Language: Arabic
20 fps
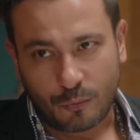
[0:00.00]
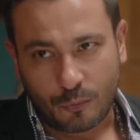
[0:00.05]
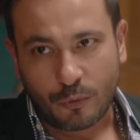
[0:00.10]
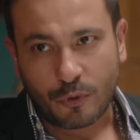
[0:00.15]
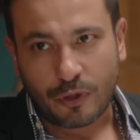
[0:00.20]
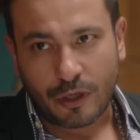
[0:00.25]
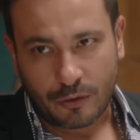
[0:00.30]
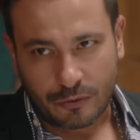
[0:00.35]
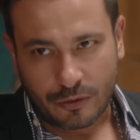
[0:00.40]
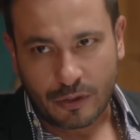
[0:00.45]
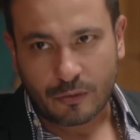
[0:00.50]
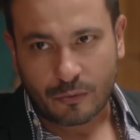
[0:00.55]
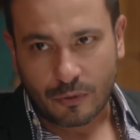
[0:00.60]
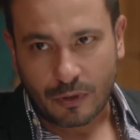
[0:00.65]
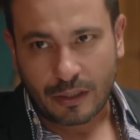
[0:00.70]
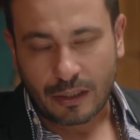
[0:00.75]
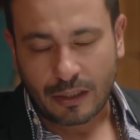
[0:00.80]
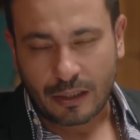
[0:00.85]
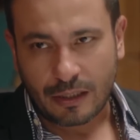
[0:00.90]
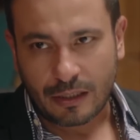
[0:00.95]
الامور يا استاذ
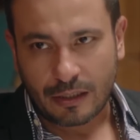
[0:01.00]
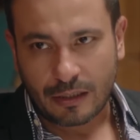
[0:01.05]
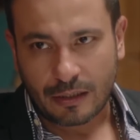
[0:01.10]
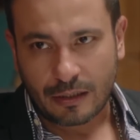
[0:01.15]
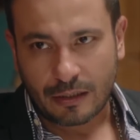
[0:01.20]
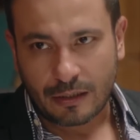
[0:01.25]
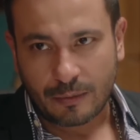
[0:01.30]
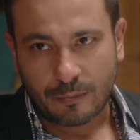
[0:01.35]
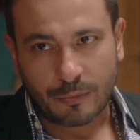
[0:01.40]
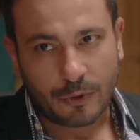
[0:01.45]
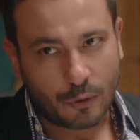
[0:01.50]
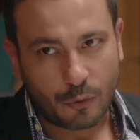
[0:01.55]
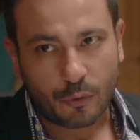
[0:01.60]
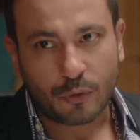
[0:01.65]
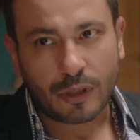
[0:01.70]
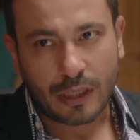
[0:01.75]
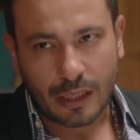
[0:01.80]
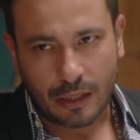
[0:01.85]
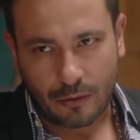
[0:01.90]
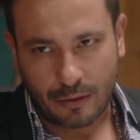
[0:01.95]
وجيه
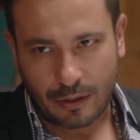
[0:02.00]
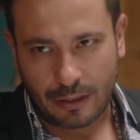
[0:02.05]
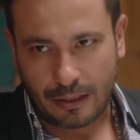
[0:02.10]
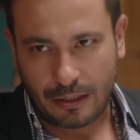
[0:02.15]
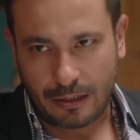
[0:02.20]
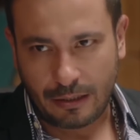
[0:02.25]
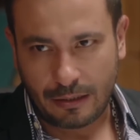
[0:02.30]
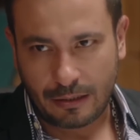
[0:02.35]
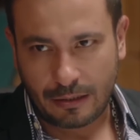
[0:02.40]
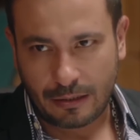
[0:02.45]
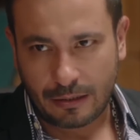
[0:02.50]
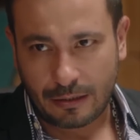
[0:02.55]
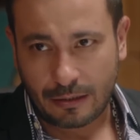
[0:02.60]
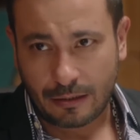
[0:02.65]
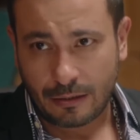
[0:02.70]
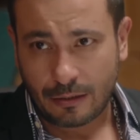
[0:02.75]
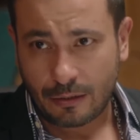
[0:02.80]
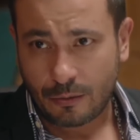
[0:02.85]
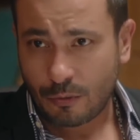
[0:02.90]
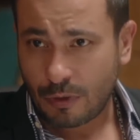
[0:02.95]
بيكون ليها وجهين
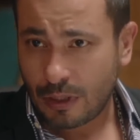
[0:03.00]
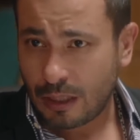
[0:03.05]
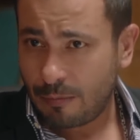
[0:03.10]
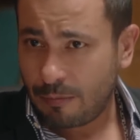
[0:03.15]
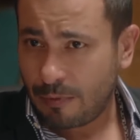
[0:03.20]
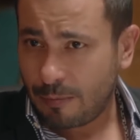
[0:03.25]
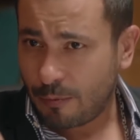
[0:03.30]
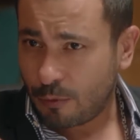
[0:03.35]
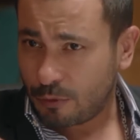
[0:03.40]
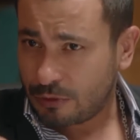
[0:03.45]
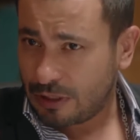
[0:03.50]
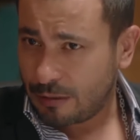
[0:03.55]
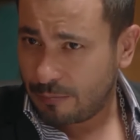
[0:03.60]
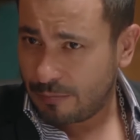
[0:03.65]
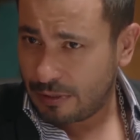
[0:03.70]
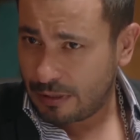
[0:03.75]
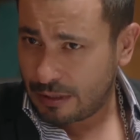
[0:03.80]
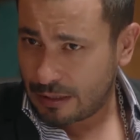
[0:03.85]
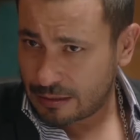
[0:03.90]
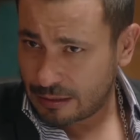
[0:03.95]
وجه بيبقى
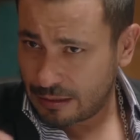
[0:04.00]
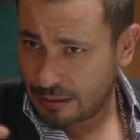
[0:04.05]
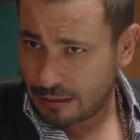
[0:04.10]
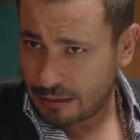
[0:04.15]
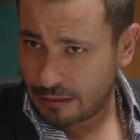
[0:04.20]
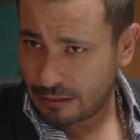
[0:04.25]
قدام الناس